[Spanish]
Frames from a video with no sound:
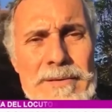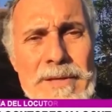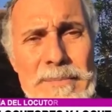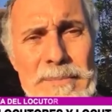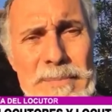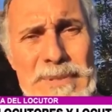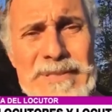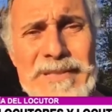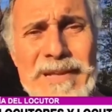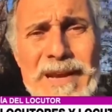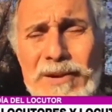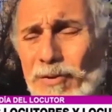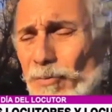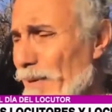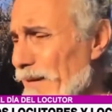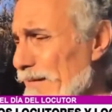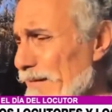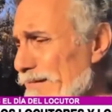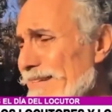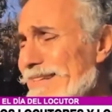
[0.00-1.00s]
Te invitan a
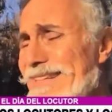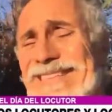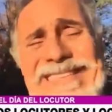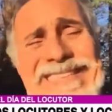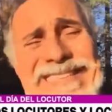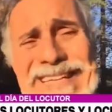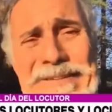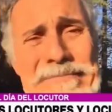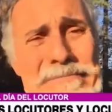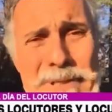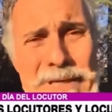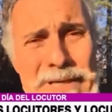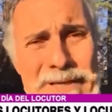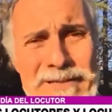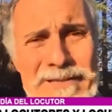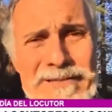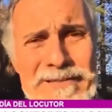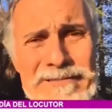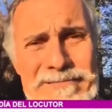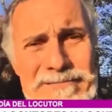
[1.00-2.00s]
compartir
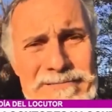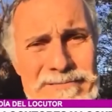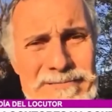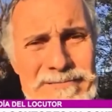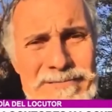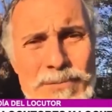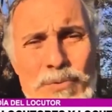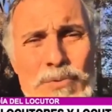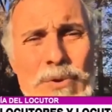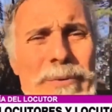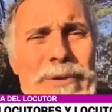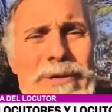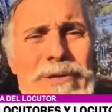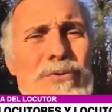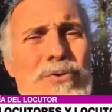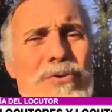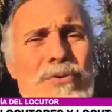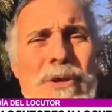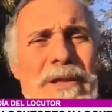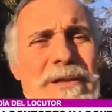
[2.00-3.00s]
siempre una
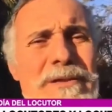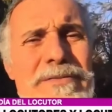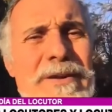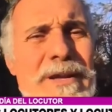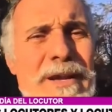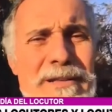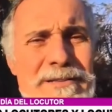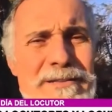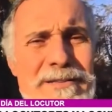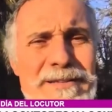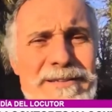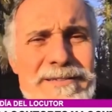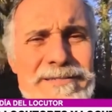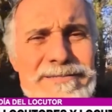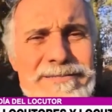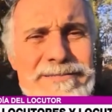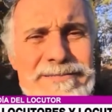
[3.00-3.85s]
aventura diferente.